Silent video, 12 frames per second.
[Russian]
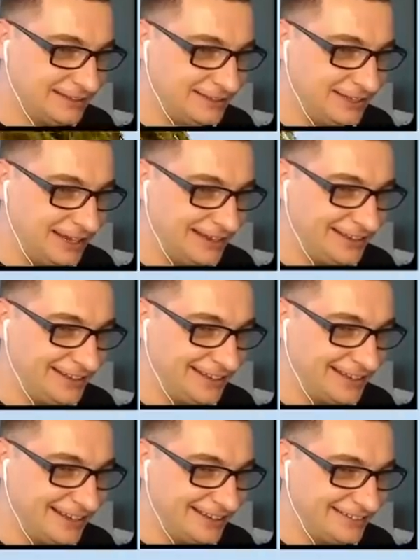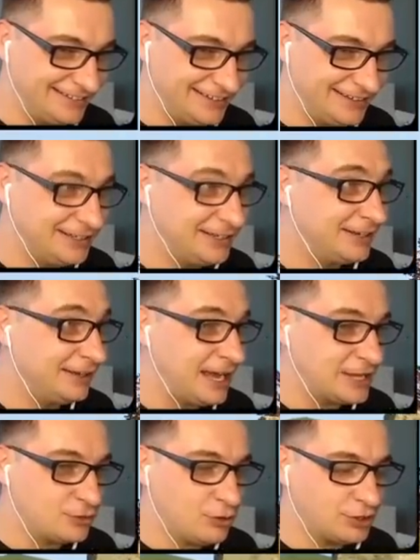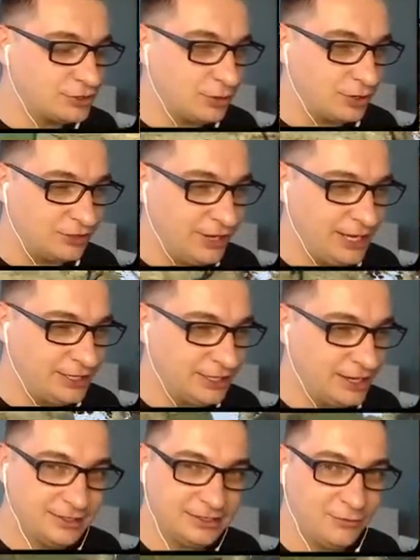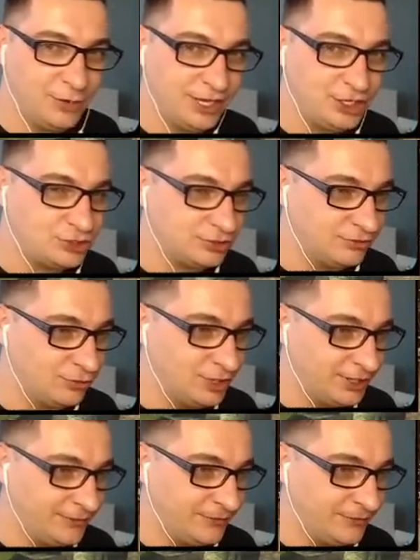Да, да, да, да, да. А сколько, сколько? Двоих, да? Двое ищут, двое.